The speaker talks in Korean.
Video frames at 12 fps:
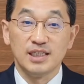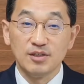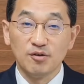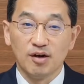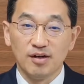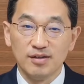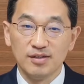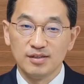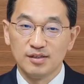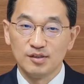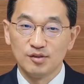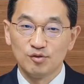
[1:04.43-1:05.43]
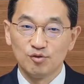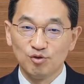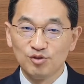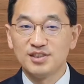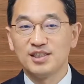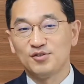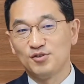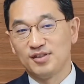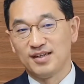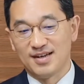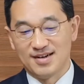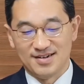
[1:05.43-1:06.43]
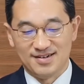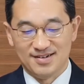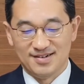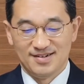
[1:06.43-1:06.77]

1월 둘째 주일날,